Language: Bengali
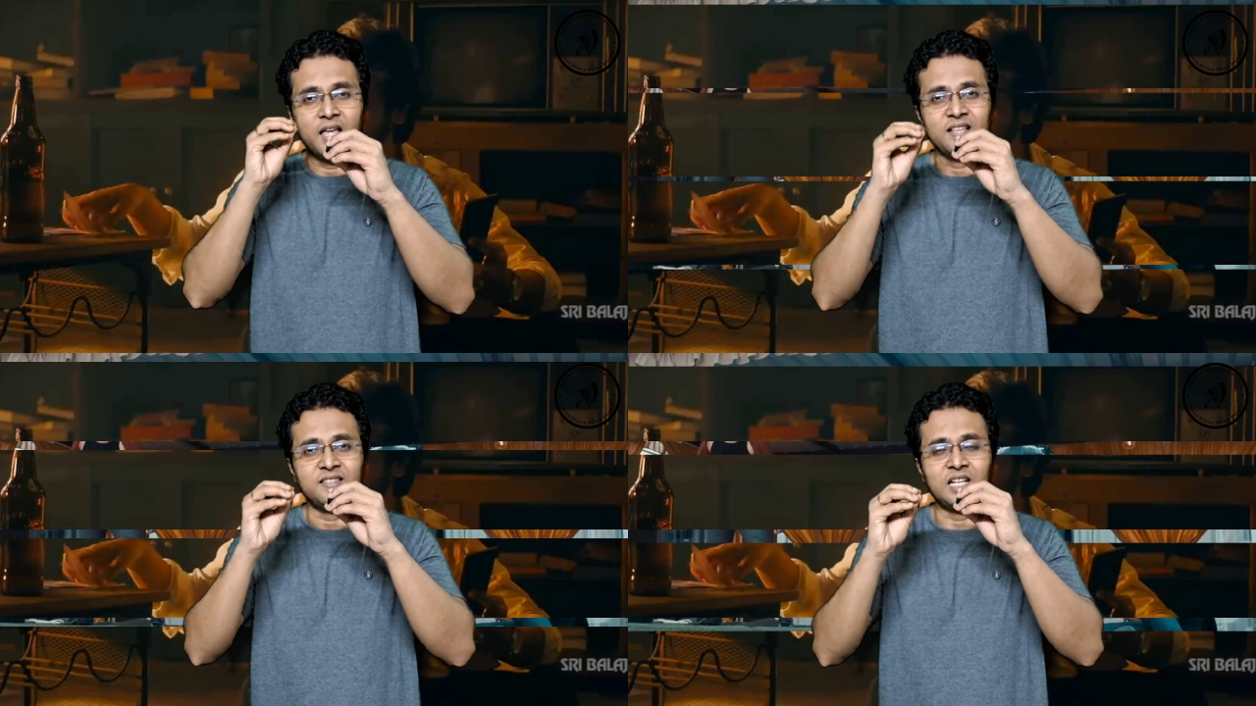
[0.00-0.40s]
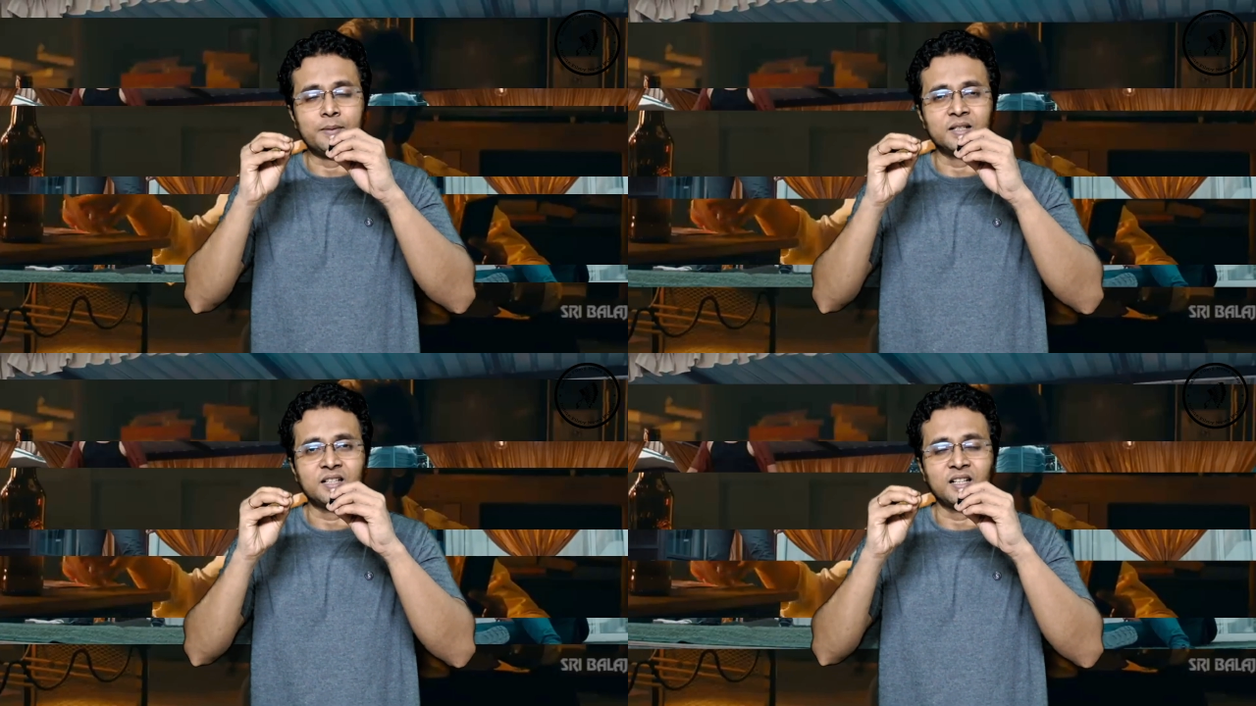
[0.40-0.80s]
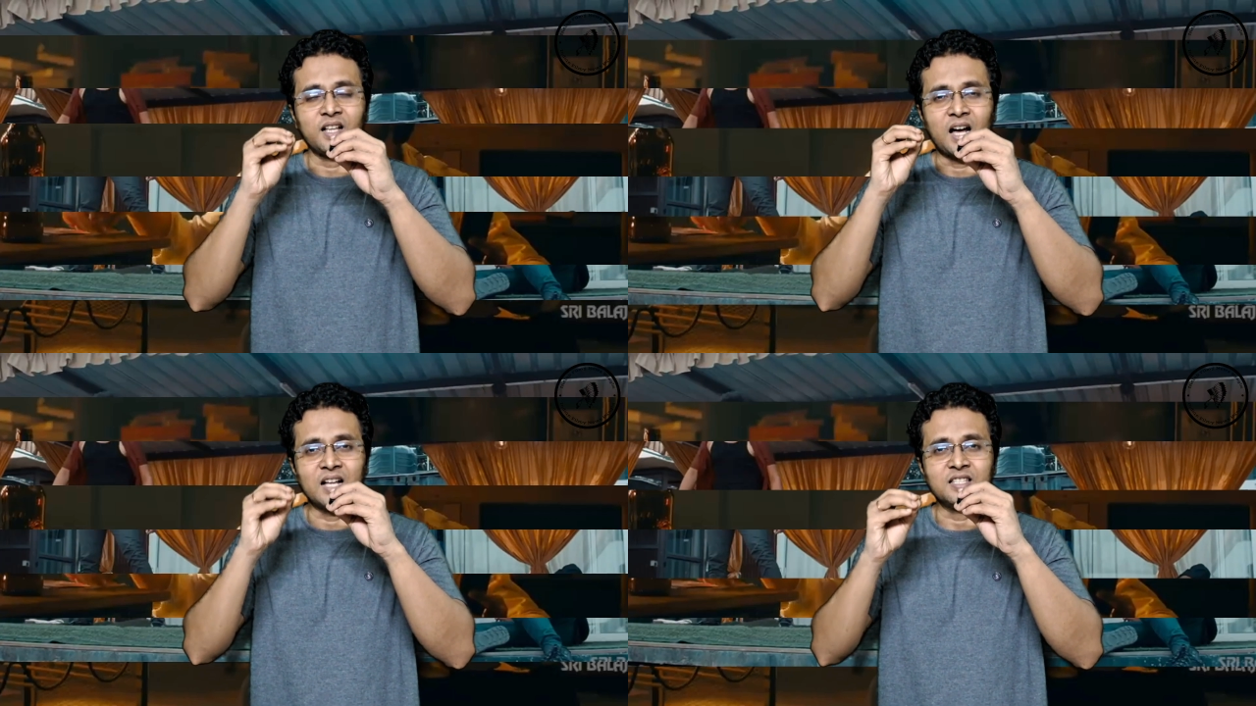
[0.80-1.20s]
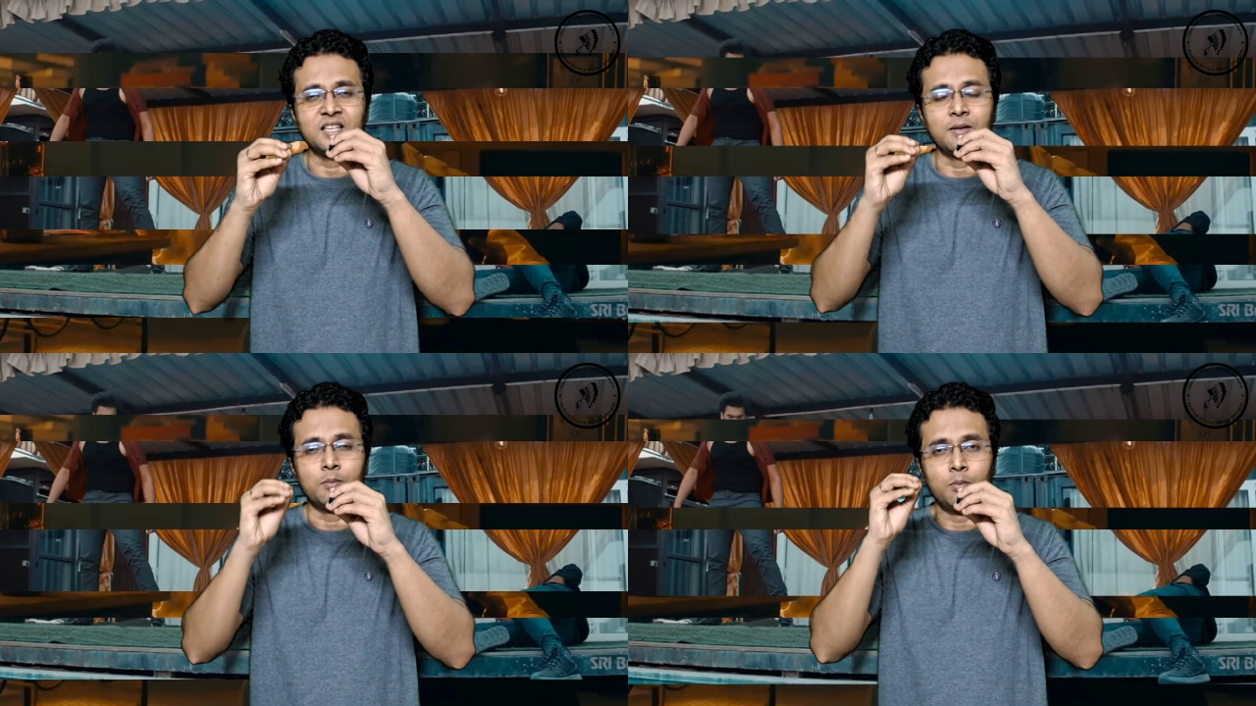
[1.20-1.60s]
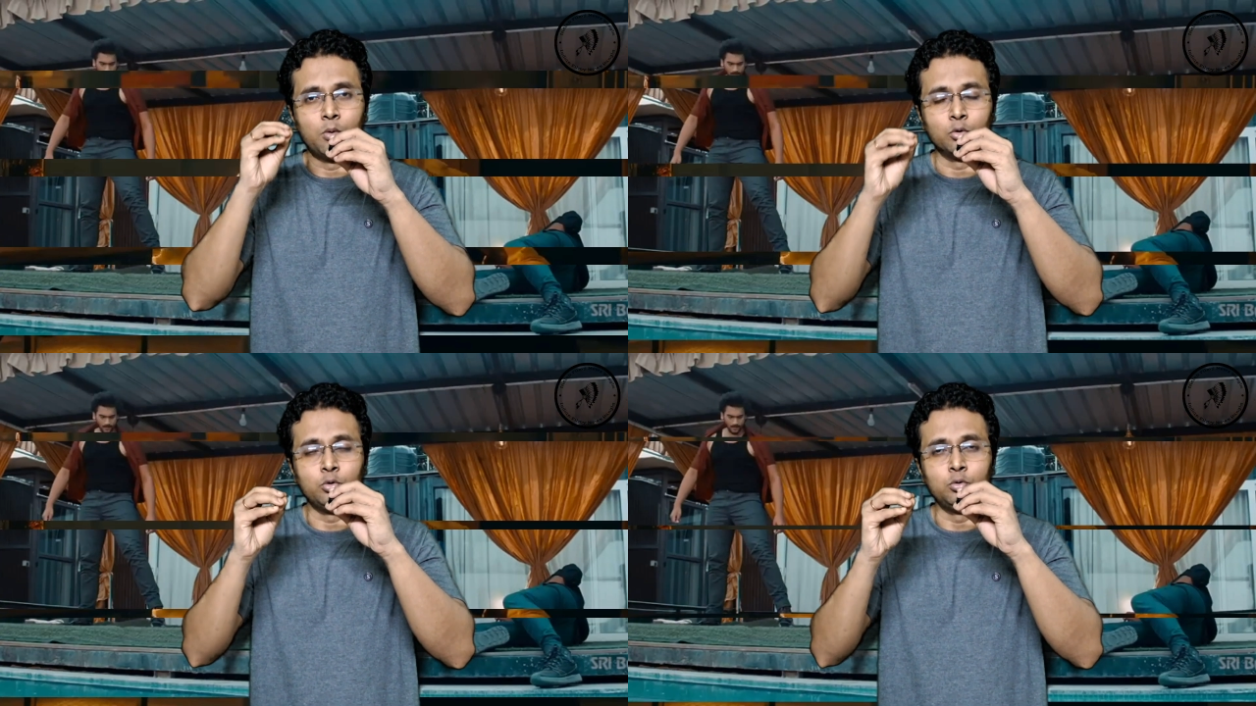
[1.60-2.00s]
এই সিনেমাটাতে আছে
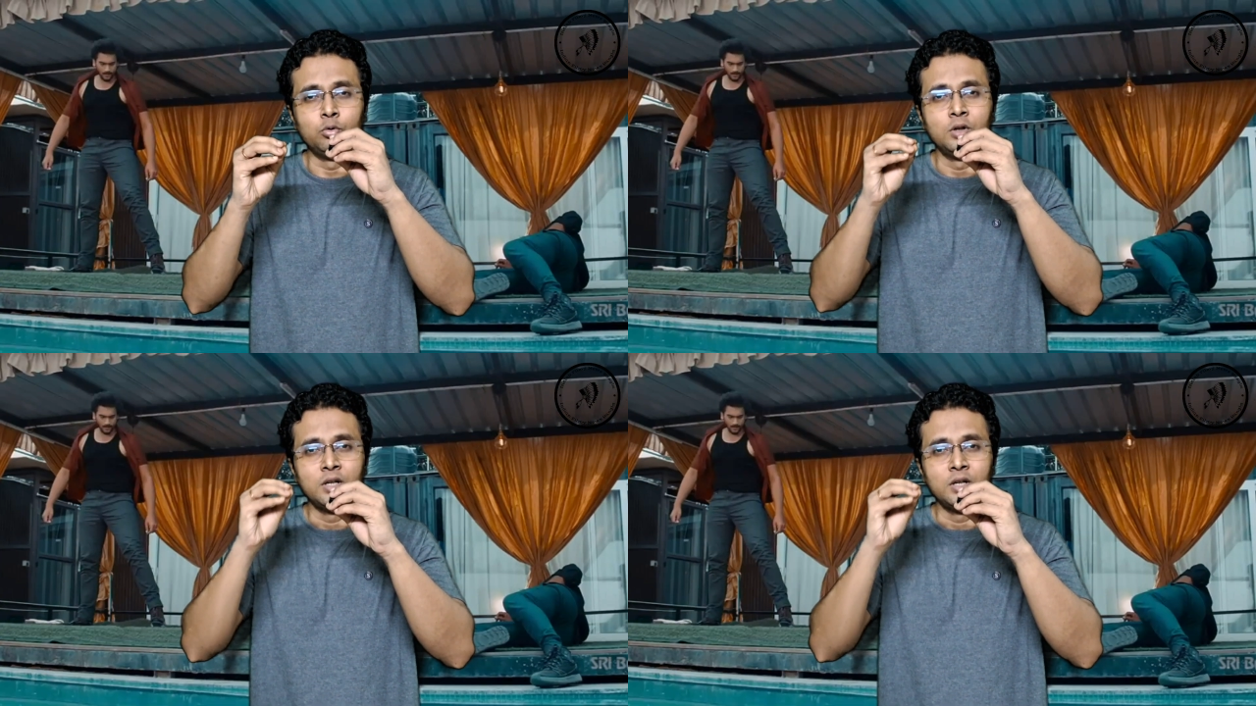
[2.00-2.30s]
মধু